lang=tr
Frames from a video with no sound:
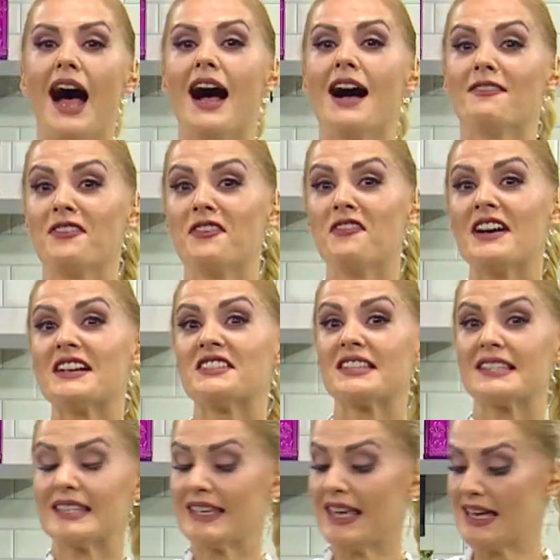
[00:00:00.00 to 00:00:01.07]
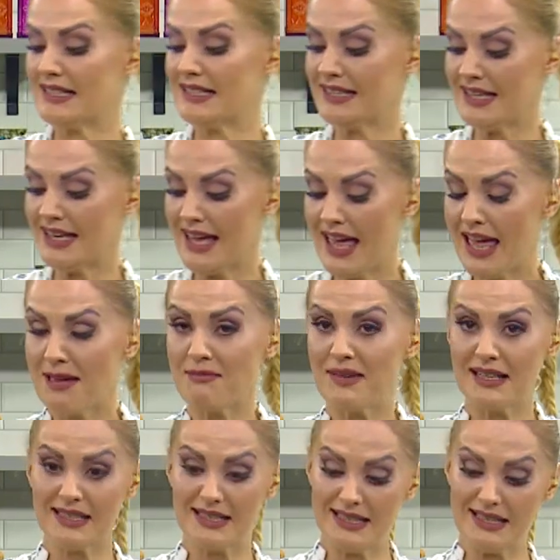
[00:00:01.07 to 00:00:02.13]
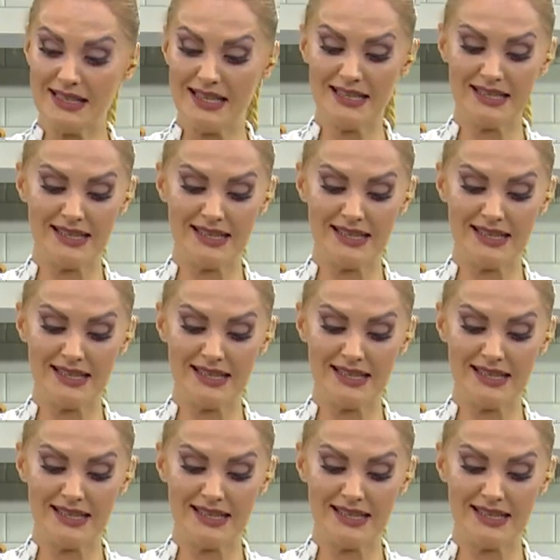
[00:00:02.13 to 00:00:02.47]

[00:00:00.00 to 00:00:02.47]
Hafif acısı geçti. Hemen içine